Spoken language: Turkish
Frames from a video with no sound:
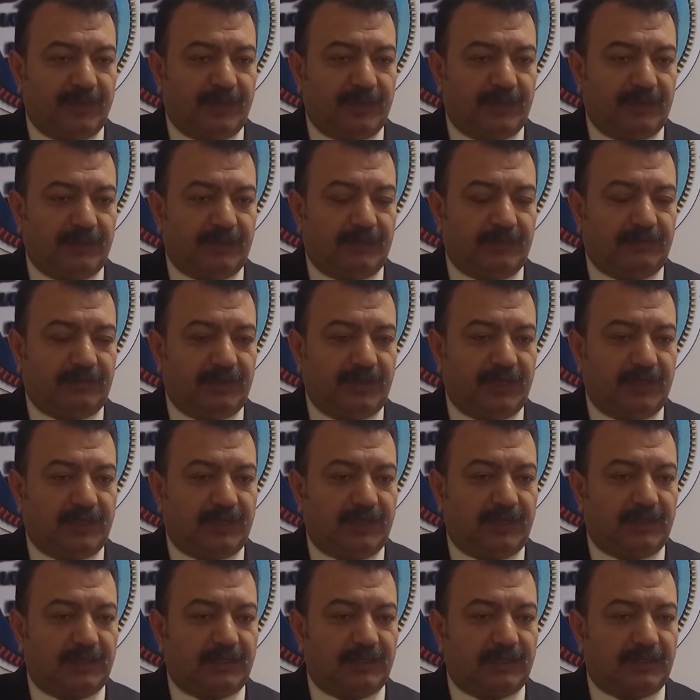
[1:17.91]
E, fiyat
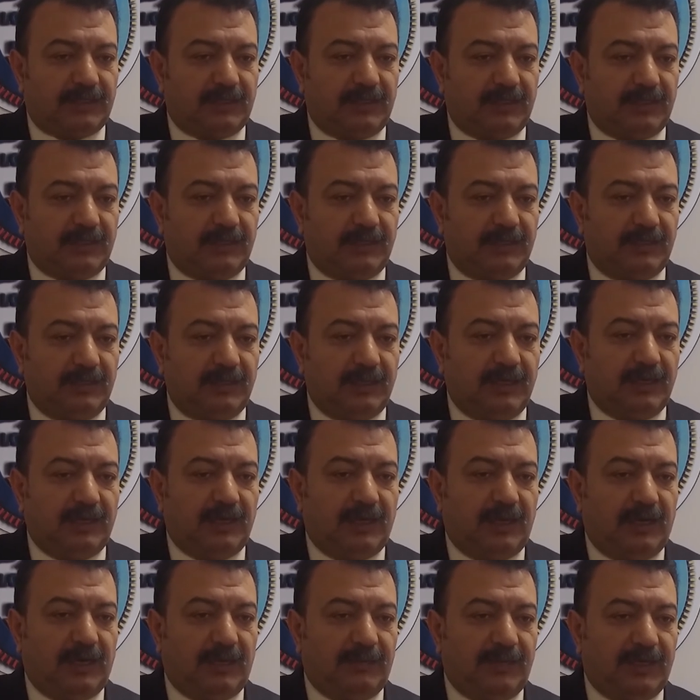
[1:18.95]
artışlarını.
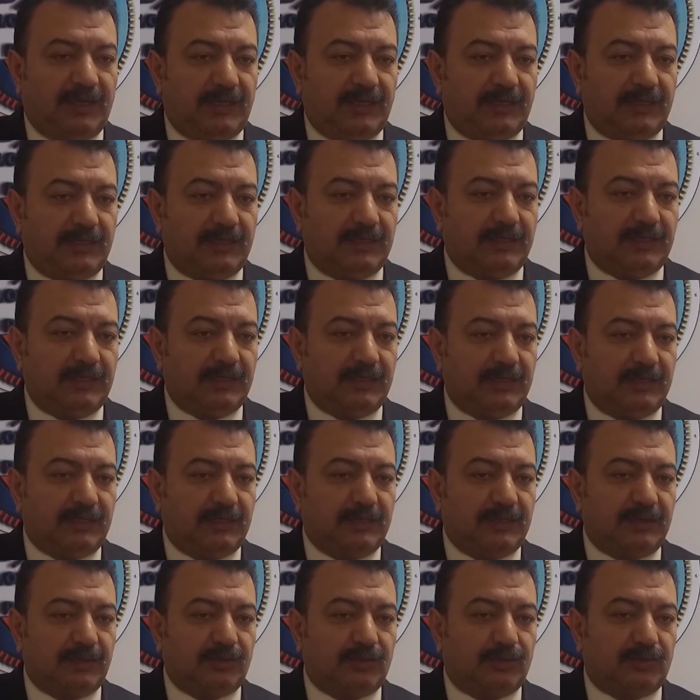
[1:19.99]
Ama
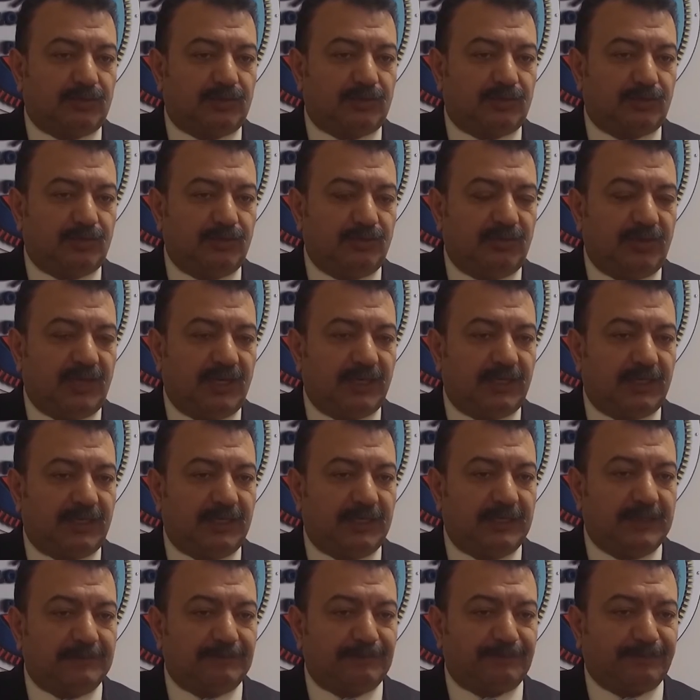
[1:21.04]
e, şu var
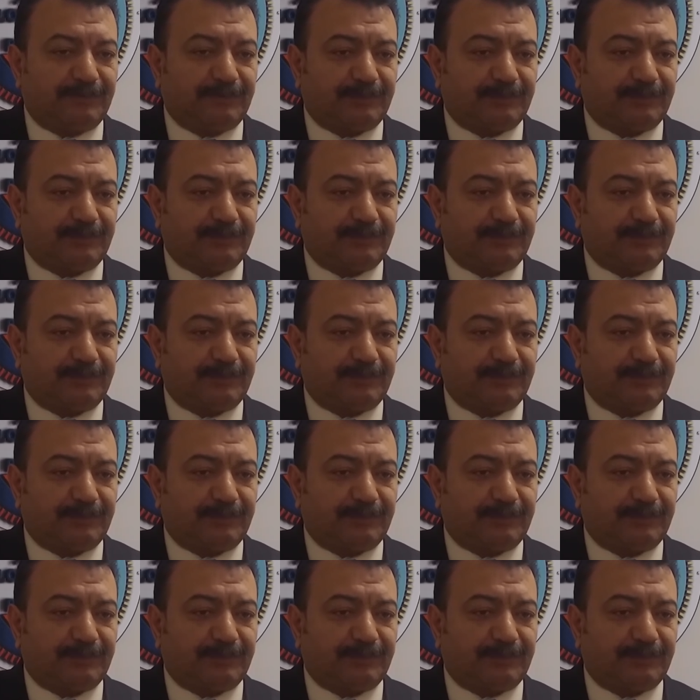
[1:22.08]
ki